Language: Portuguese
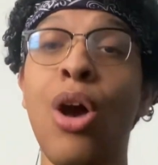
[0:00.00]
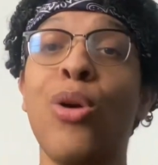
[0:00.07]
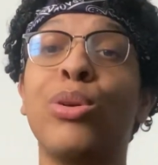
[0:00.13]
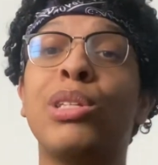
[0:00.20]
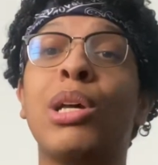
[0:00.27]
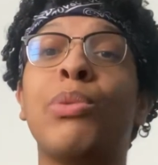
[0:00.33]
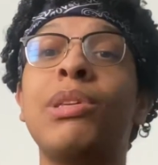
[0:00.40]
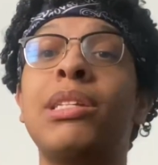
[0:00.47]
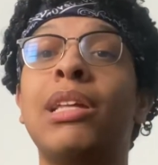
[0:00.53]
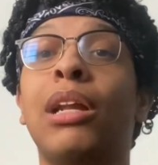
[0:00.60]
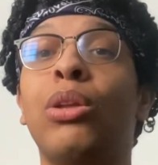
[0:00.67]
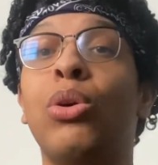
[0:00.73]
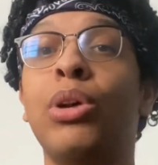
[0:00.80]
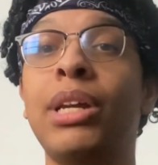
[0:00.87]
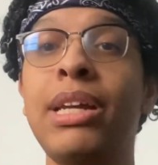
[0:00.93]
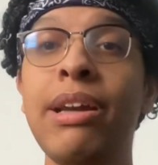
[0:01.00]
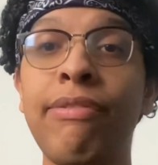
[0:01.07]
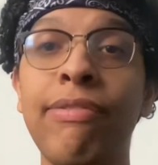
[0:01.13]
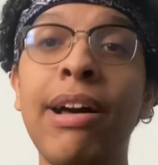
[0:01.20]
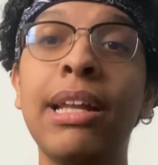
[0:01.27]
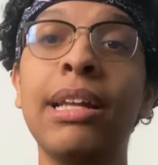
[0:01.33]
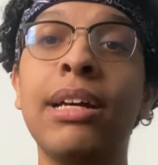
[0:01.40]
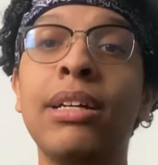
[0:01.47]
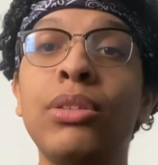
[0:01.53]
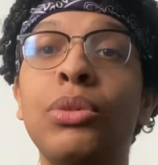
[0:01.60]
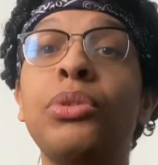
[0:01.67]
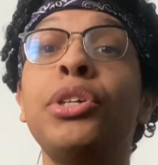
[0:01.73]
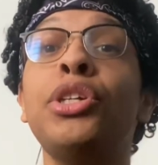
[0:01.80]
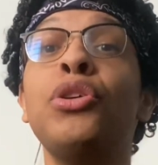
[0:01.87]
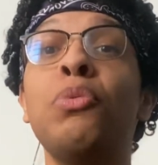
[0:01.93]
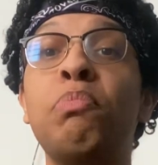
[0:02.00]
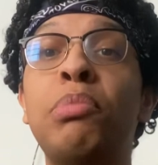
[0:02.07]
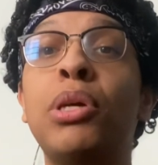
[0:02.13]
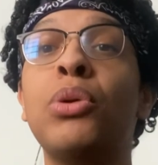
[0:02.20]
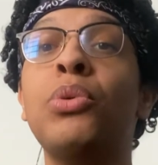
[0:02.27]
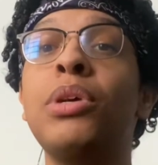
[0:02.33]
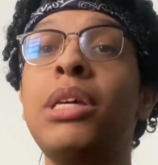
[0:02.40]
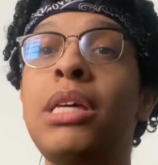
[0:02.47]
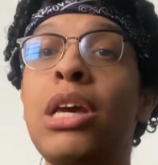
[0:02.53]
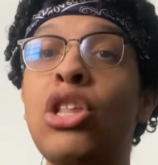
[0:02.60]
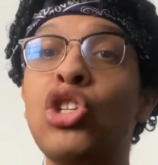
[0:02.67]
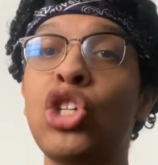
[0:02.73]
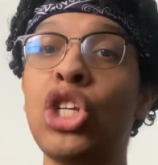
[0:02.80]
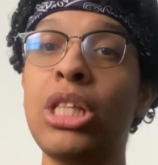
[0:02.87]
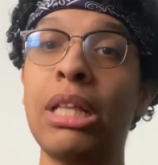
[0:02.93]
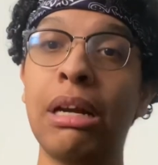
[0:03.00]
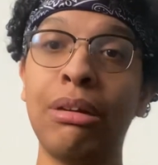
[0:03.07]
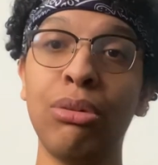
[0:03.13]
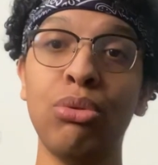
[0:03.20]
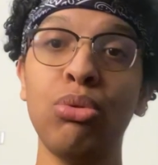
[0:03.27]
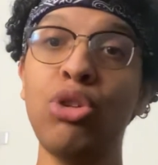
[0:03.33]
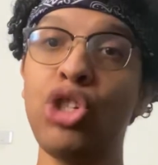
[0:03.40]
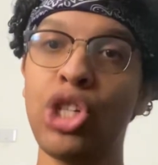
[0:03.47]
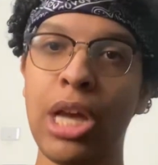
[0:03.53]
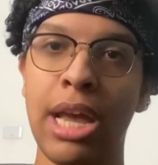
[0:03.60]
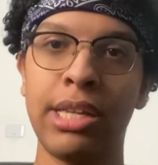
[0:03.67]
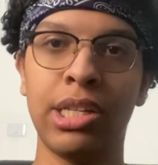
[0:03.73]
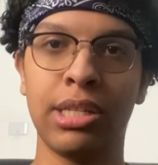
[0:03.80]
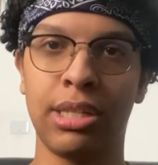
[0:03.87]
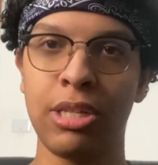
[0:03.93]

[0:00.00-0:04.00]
o sequestrador ia falando e o Bill ia digitando no chat as